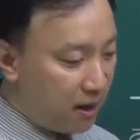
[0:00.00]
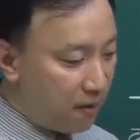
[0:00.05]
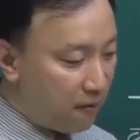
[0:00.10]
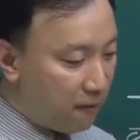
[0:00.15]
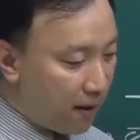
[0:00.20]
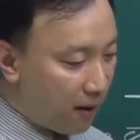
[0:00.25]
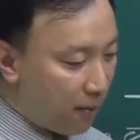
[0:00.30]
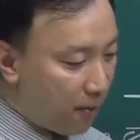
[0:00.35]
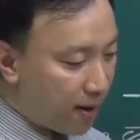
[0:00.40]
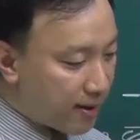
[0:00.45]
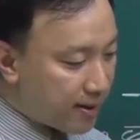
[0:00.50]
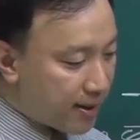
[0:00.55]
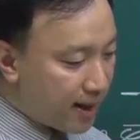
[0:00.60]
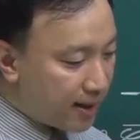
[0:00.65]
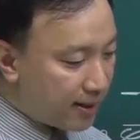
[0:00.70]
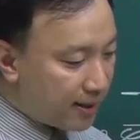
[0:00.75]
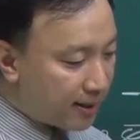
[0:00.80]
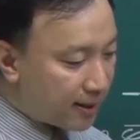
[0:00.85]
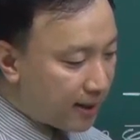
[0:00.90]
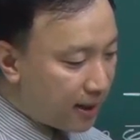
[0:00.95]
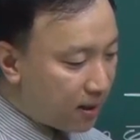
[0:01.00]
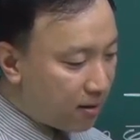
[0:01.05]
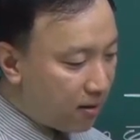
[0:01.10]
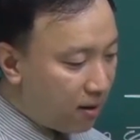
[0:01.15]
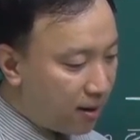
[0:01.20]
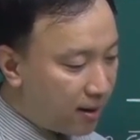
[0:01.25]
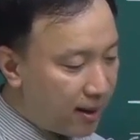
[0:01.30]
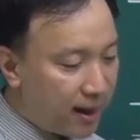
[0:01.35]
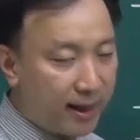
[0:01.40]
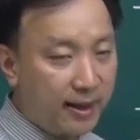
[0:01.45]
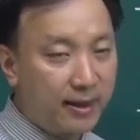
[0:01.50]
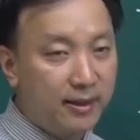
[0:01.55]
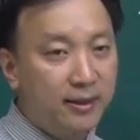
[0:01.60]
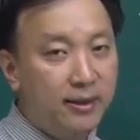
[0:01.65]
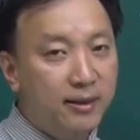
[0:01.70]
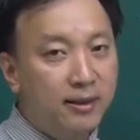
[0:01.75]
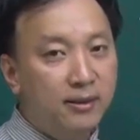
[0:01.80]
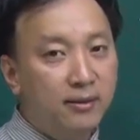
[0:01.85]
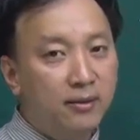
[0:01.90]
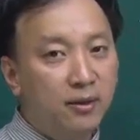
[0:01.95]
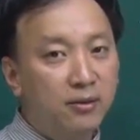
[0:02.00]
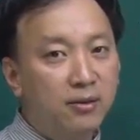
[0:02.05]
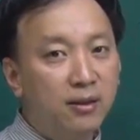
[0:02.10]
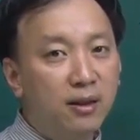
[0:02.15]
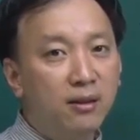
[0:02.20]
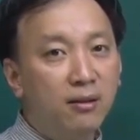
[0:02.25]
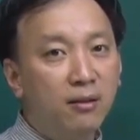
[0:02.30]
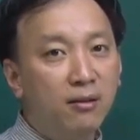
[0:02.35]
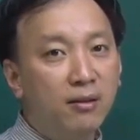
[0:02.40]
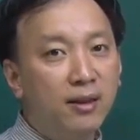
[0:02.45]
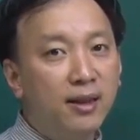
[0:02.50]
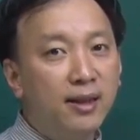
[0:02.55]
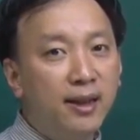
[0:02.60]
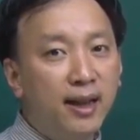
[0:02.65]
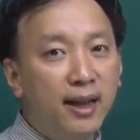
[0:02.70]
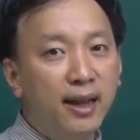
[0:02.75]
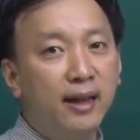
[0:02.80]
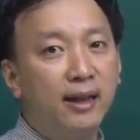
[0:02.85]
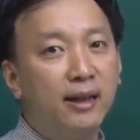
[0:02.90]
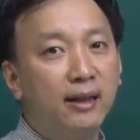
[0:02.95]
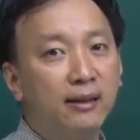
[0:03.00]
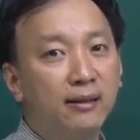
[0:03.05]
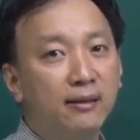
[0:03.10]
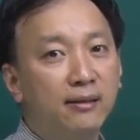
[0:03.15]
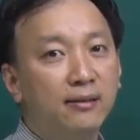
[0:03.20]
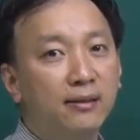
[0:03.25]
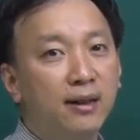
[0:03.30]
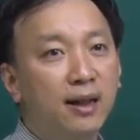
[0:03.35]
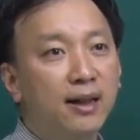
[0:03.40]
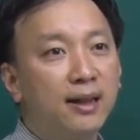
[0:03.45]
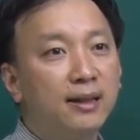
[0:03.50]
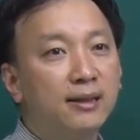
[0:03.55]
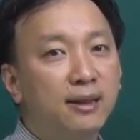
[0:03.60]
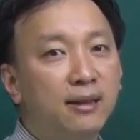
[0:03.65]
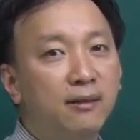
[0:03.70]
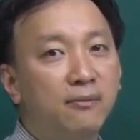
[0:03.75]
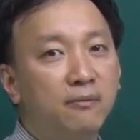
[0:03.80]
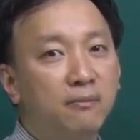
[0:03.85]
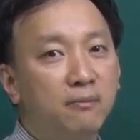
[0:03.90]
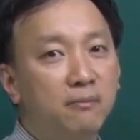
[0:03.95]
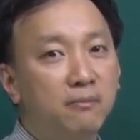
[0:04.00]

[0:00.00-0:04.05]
Và ngoài ra thì các câu hỏi này nó thường có liên hệ các kiến thức